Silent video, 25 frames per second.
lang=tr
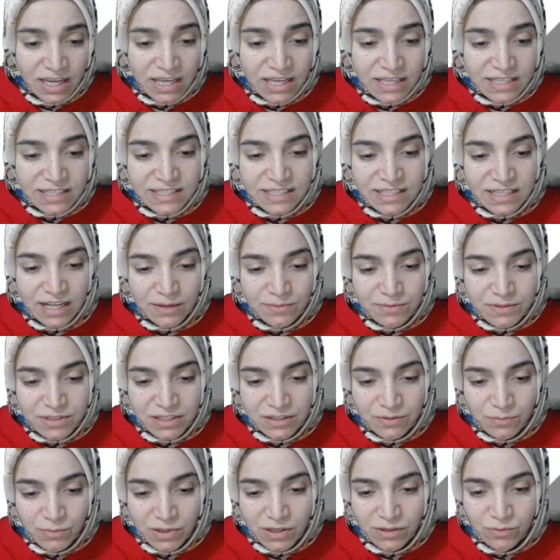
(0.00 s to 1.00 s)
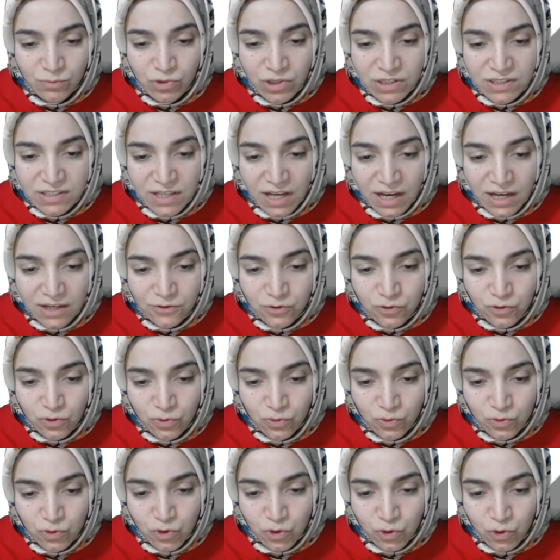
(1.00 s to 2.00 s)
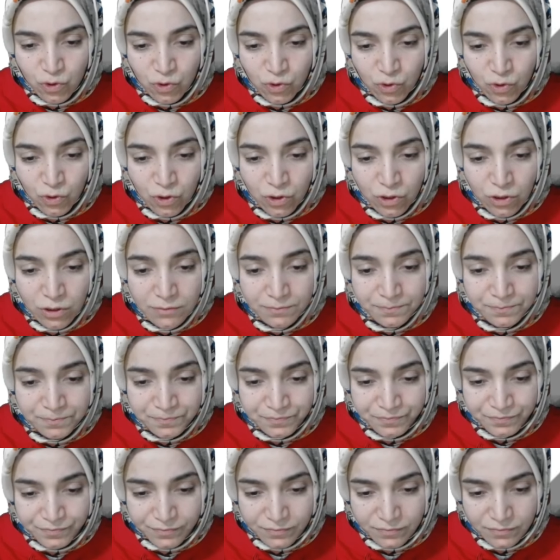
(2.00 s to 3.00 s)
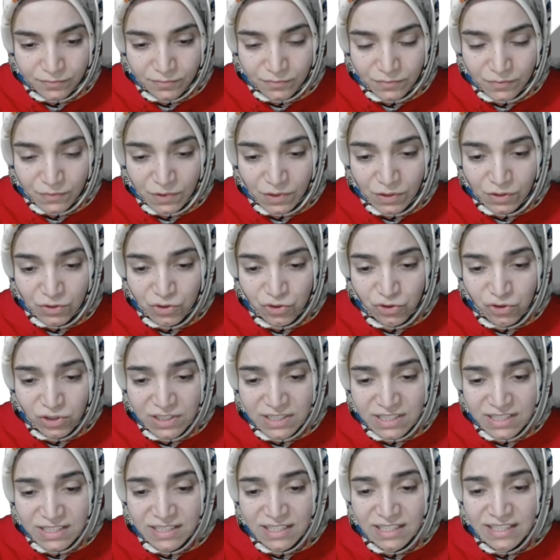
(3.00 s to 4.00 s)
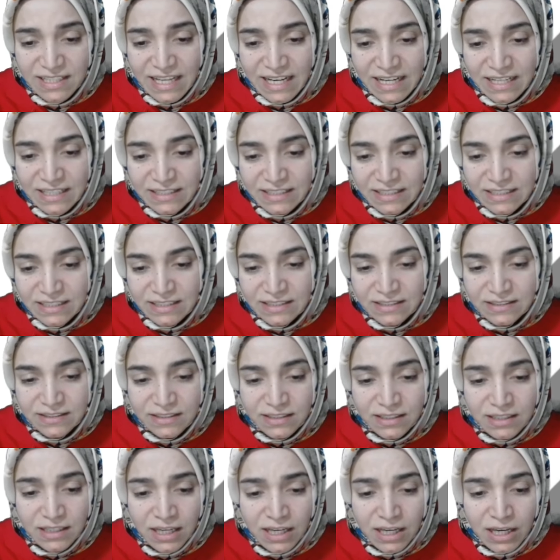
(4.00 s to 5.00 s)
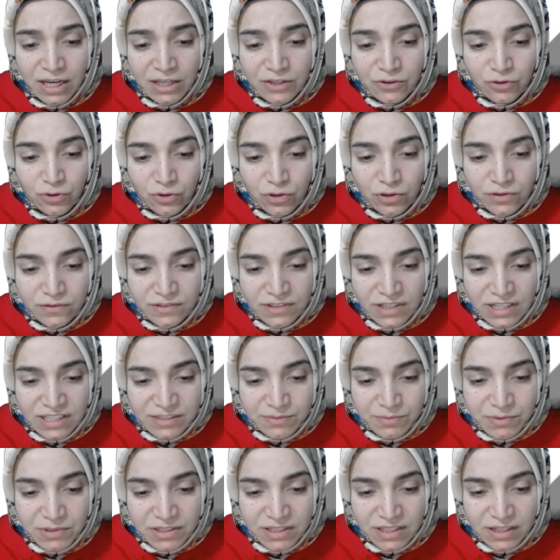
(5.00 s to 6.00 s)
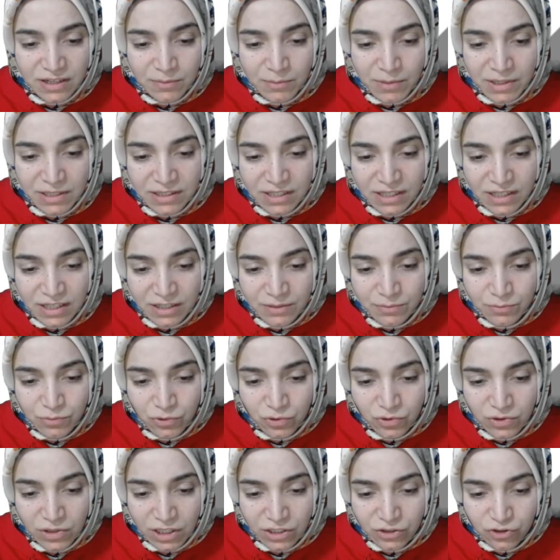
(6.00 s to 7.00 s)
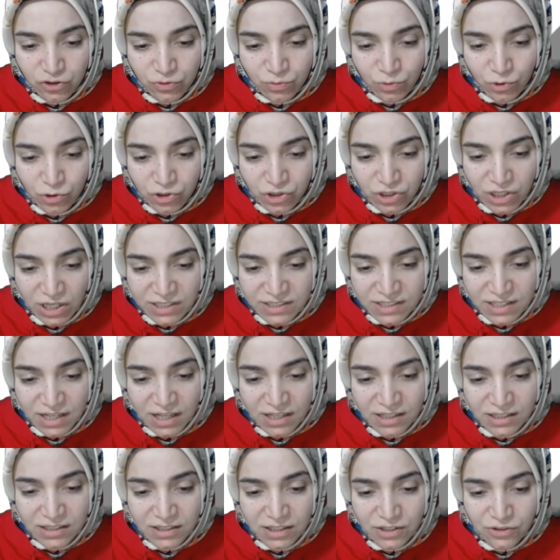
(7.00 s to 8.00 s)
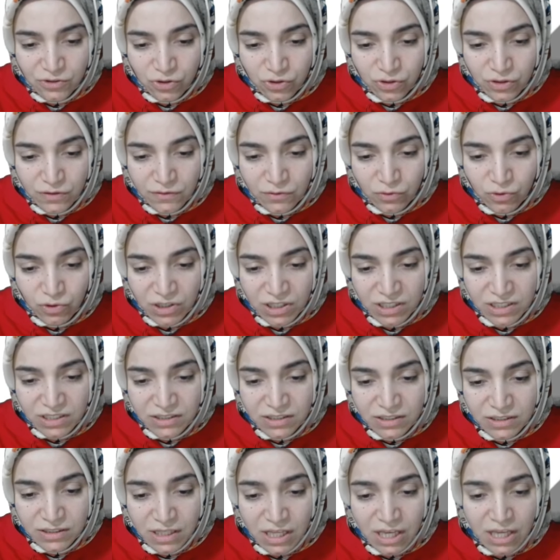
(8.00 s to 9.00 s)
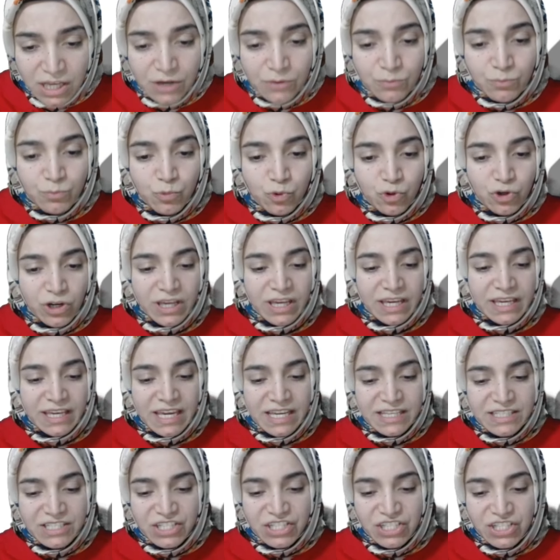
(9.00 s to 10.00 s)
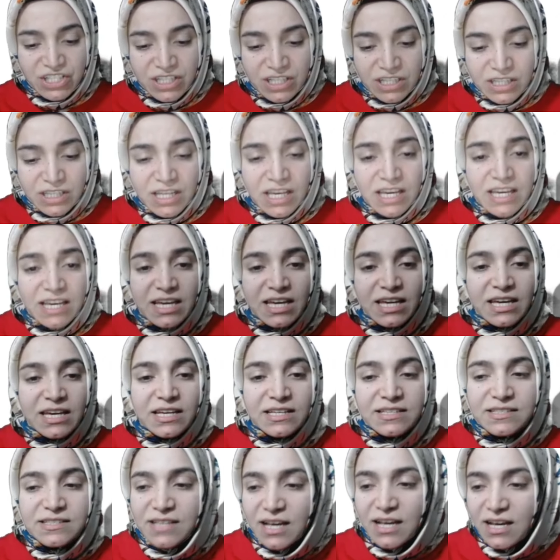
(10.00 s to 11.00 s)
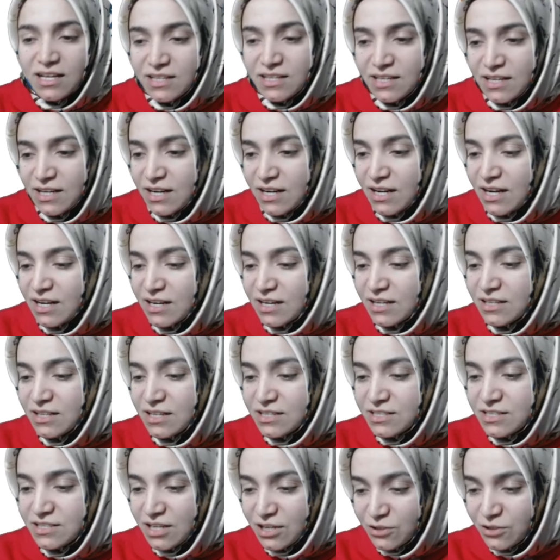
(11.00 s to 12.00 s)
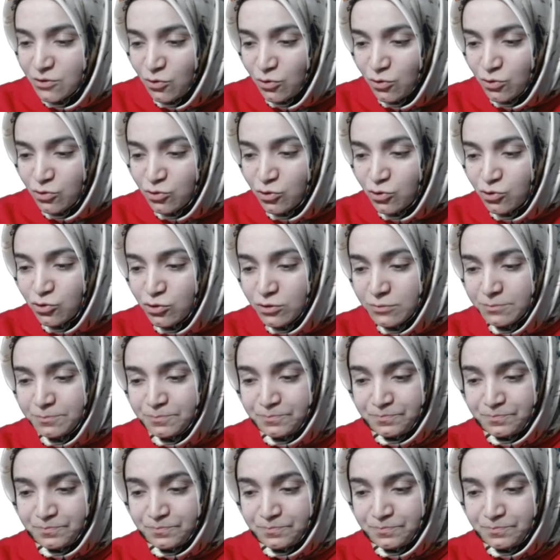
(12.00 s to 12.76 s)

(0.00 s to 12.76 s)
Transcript: Sinapsların bakın burası akson ucuydu. Şurası da dendritti. Nörotransmitter maddeler buradan şu boşluğa salgılanıyordu ve uyarının buraya geçişini e, sağlayarak arkadaşlar ne oluyordu?